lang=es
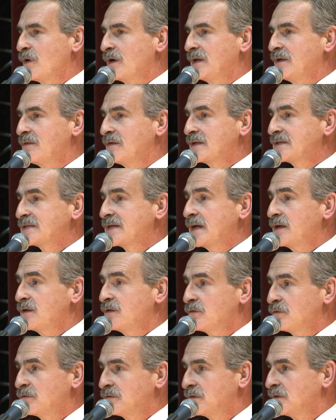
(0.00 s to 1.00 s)

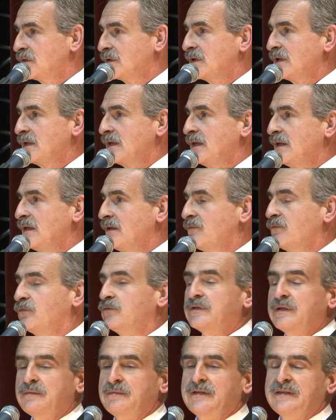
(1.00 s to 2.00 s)
aniversario y
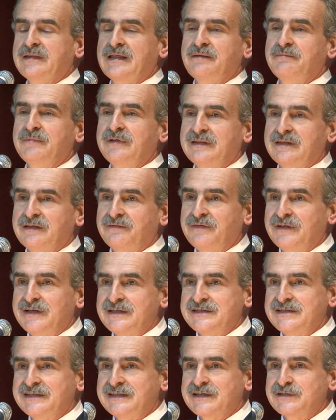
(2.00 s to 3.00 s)
fundamentalmente
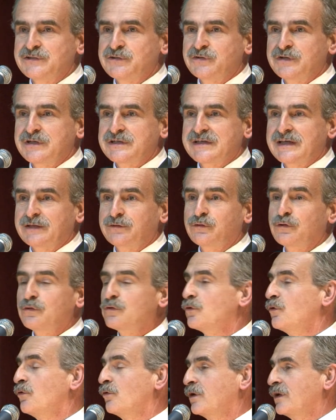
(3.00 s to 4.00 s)
felicitaciones a
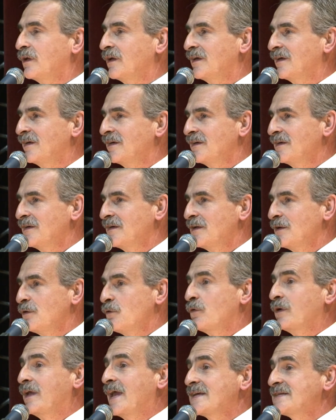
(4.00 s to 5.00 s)
todos los que
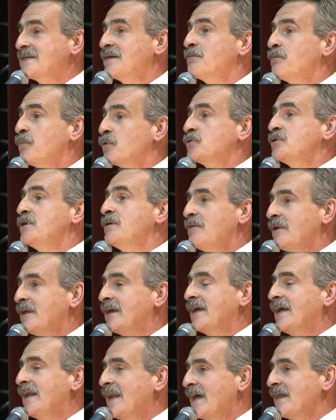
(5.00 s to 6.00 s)
lo que hacen posible
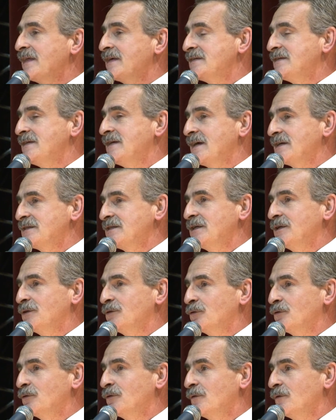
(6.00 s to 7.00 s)
que el ADE siga
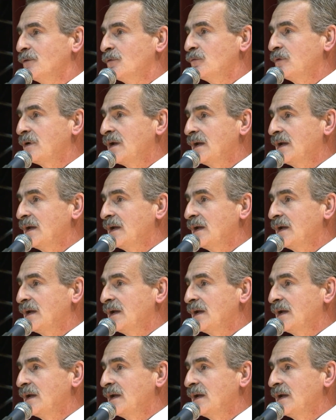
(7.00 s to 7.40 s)
siendo una